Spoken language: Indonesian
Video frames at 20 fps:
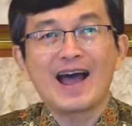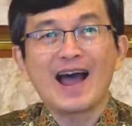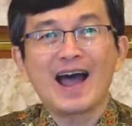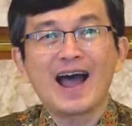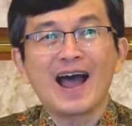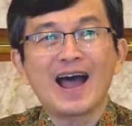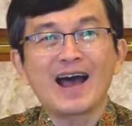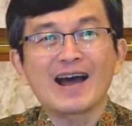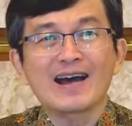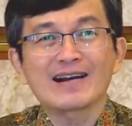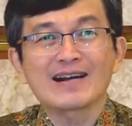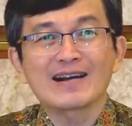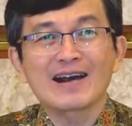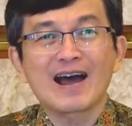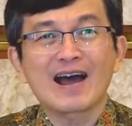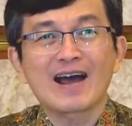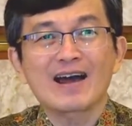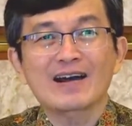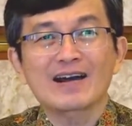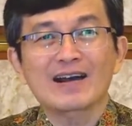
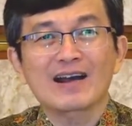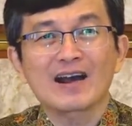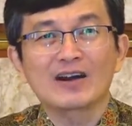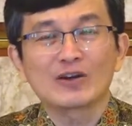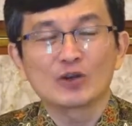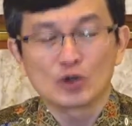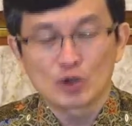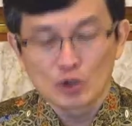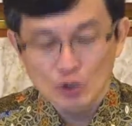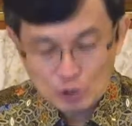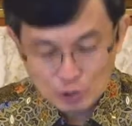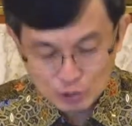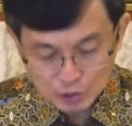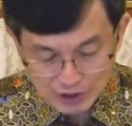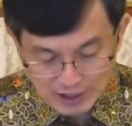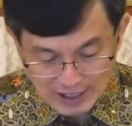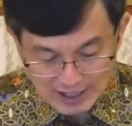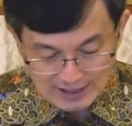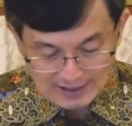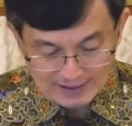anak
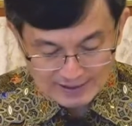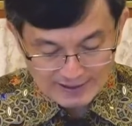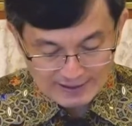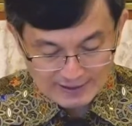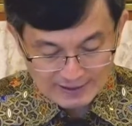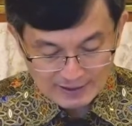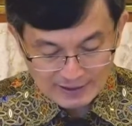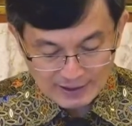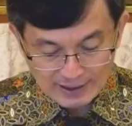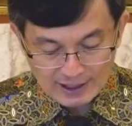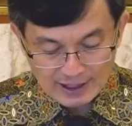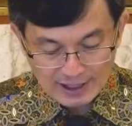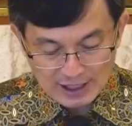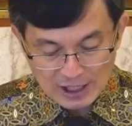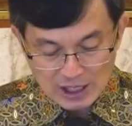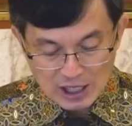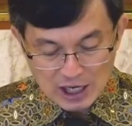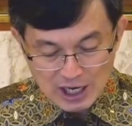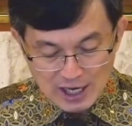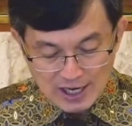kandungnya
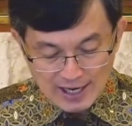sendiri